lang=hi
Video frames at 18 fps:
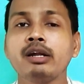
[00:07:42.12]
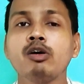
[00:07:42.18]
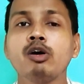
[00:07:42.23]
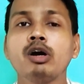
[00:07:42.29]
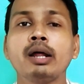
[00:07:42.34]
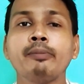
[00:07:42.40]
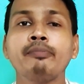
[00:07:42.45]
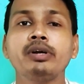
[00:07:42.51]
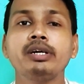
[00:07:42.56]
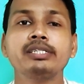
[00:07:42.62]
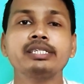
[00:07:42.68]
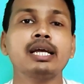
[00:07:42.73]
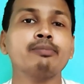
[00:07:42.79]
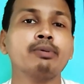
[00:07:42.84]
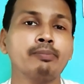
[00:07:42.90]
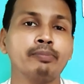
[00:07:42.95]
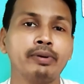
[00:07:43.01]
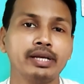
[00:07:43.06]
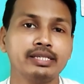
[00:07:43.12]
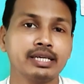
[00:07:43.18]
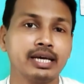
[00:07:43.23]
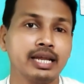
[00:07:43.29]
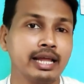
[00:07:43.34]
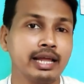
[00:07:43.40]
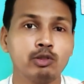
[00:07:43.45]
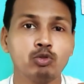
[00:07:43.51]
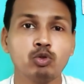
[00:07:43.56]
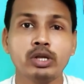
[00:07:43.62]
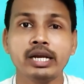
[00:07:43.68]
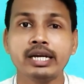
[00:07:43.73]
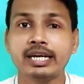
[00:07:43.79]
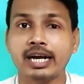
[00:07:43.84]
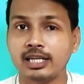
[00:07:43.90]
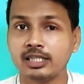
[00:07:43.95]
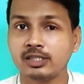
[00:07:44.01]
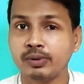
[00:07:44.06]
बटन को अगर आप फिर से एक बार प्रेस करेंगे तो
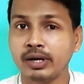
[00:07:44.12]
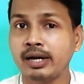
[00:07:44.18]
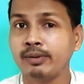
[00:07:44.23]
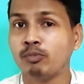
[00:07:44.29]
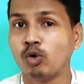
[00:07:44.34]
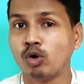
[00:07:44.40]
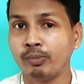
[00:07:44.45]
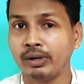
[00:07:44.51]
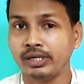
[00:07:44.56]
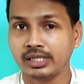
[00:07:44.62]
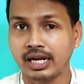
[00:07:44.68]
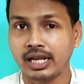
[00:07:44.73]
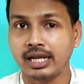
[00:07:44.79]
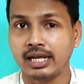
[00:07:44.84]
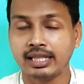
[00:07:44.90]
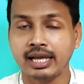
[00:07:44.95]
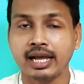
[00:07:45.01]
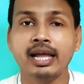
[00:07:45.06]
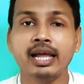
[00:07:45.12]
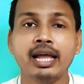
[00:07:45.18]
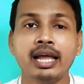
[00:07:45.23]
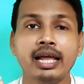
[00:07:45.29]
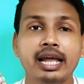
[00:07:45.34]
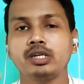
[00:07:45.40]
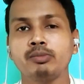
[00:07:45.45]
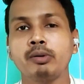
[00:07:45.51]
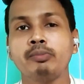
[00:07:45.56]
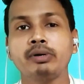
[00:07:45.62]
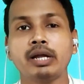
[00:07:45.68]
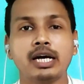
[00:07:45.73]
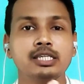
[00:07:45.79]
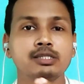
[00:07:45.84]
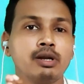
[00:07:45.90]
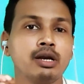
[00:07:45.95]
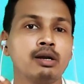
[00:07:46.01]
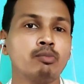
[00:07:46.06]
ये ट्रांसपेरेंट मोड में चला जाता है जब आप
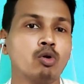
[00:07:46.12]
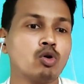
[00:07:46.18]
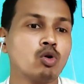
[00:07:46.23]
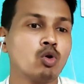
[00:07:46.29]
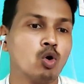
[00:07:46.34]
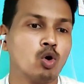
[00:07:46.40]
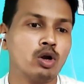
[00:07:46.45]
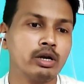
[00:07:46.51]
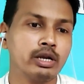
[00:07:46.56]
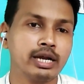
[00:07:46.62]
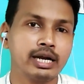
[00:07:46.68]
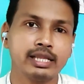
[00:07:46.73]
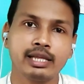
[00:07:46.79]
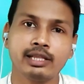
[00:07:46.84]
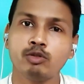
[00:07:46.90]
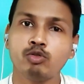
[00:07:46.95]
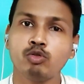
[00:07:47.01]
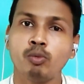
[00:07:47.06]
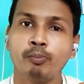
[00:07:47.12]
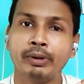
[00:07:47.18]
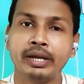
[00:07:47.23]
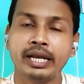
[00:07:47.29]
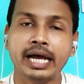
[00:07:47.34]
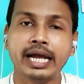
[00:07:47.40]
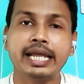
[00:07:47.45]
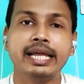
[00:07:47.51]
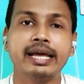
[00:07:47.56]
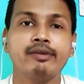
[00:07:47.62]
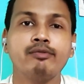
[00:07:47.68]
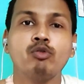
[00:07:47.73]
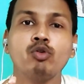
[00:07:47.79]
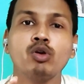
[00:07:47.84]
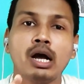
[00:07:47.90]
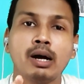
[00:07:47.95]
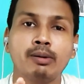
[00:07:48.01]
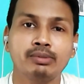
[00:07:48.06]
ट्रांसपेरेंट मोड को ऑन कर देते तो बिना
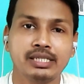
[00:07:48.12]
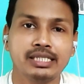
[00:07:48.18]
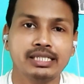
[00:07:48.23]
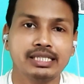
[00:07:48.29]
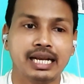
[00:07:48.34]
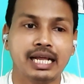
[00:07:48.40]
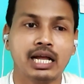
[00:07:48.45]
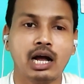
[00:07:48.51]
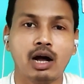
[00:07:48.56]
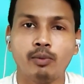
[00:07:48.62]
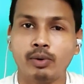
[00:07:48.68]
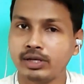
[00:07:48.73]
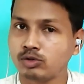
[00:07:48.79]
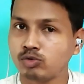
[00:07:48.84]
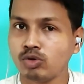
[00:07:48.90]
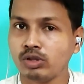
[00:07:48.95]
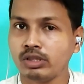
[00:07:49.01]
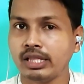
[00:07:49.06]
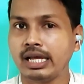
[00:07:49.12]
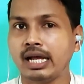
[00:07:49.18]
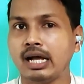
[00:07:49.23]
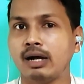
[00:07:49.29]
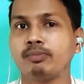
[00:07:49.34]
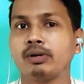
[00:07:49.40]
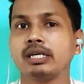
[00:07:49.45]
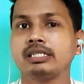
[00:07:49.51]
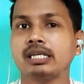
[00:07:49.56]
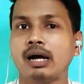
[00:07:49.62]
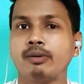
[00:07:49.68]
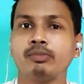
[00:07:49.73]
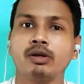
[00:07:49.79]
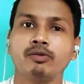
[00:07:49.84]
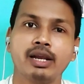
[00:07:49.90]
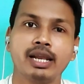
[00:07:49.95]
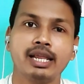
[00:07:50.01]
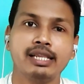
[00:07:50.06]
ईयरफोन का आप जिस तरह का आवाज़ सुनते हैं आपके
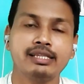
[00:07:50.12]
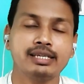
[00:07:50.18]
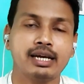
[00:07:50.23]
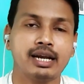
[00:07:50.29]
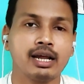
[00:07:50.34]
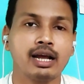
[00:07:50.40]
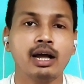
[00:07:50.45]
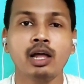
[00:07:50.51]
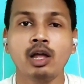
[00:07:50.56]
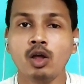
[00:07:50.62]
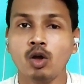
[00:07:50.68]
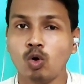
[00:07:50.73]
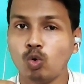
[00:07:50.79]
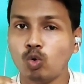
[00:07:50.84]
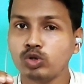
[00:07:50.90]
सामने वाले इंसान का